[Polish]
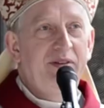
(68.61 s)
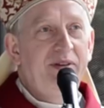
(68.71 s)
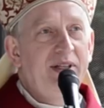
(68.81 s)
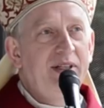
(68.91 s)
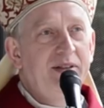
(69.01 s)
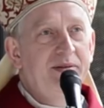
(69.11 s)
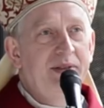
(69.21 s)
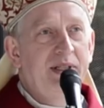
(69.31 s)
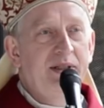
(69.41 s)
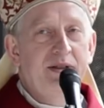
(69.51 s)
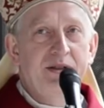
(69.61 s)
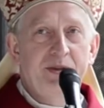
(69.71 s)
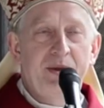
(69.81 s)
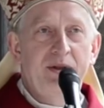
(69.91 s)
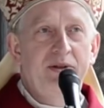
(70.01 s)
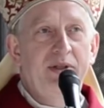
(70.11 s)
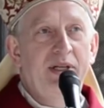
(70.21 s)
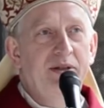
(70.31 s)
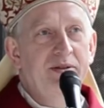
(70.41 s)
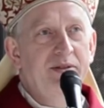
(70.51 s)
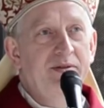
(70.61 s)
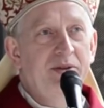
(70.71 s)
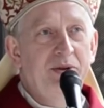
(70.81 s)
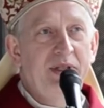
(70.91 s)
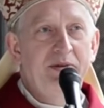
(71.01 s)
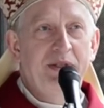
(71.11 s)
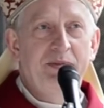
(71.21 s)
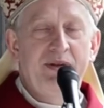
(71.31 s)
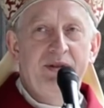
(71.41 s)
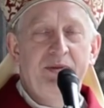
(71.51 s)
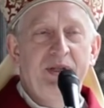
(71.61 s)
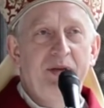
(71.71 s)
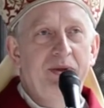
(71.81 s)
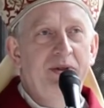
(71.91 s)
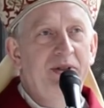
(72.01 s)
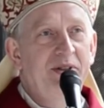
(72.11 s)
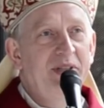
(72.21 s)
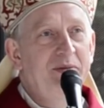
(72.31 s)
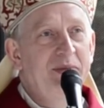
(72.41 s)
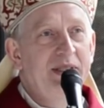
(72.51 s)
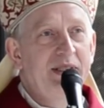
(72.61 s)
chwili, lekko spoglądając w górę z pewnym niepokojem,